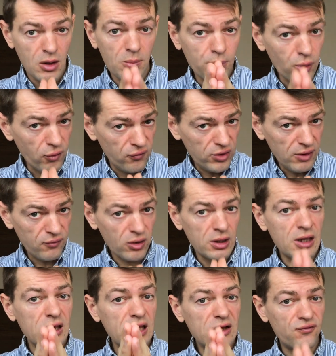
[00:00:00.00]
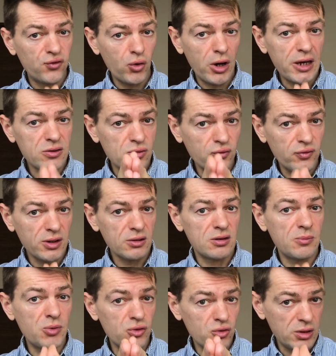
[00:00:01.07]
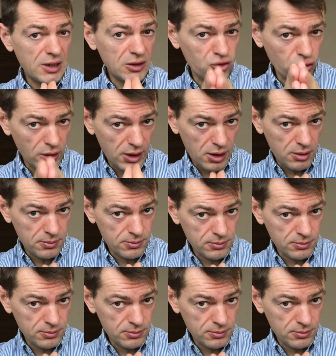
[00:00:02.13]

Pour vivre, il faut assouvir ses besoins naturels.